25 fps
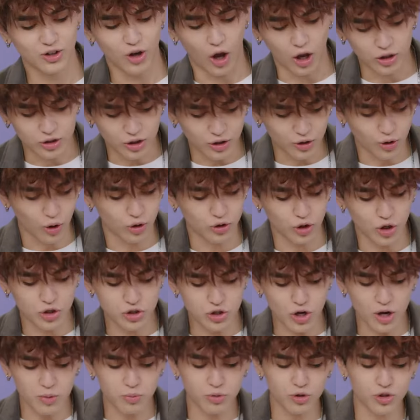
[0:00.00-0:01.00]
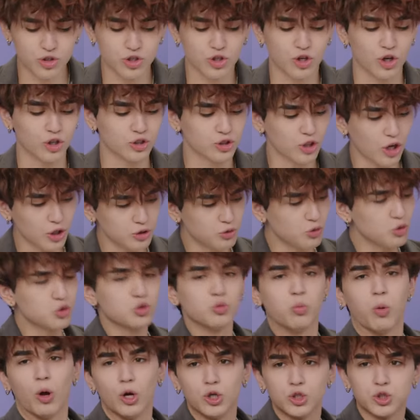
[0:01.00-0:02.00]
А так, найди Амирчика, я сразу вижу
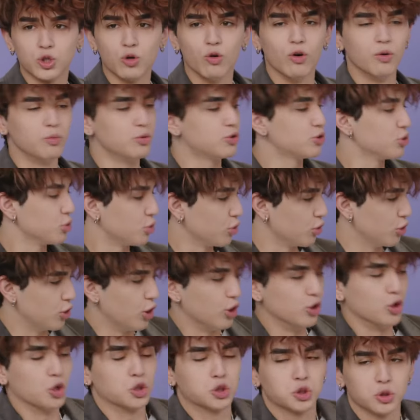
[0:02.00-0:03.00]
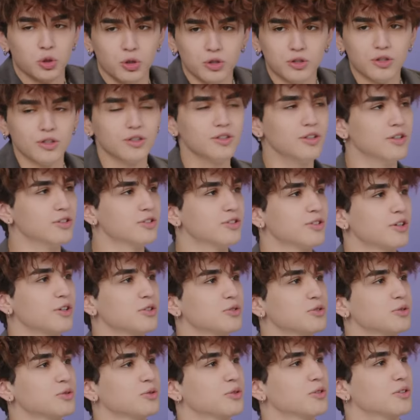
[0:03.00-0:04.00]
большого Амирчика, да я нашел тогда
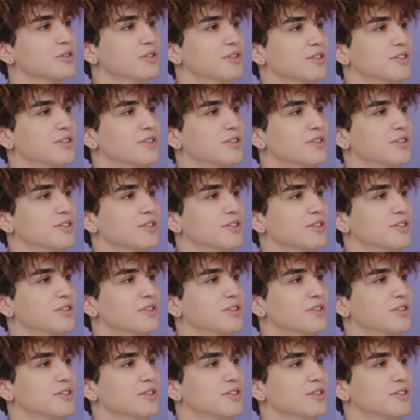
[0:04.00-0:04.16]
сразу его.